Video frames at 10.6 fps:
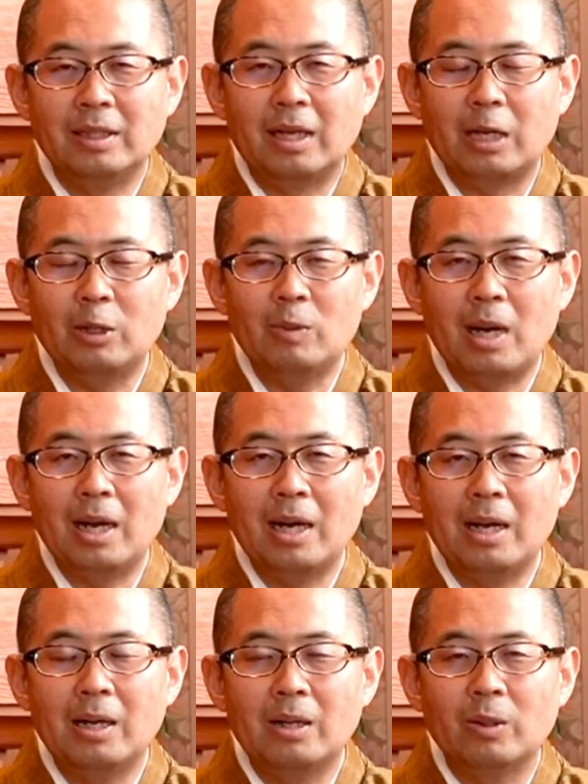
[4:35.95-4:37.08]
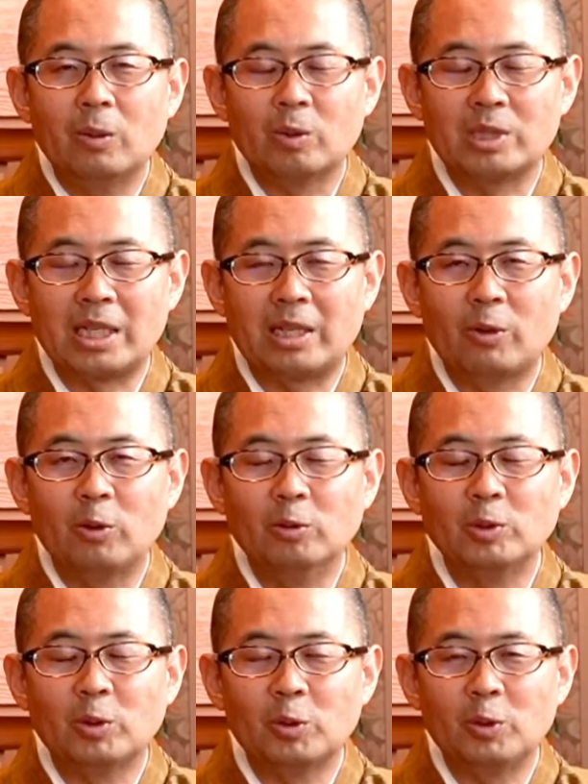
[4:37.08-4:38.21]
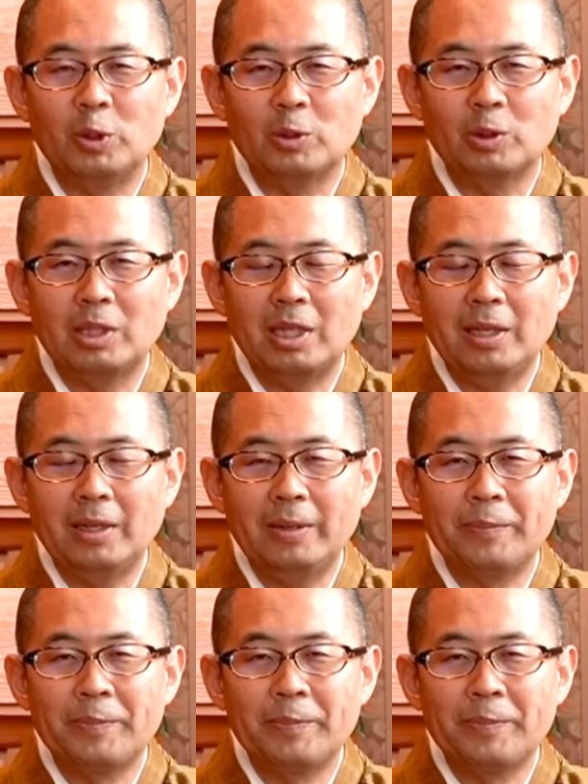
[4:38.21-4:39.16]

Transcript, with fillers: あるいはお酒を飲むことによって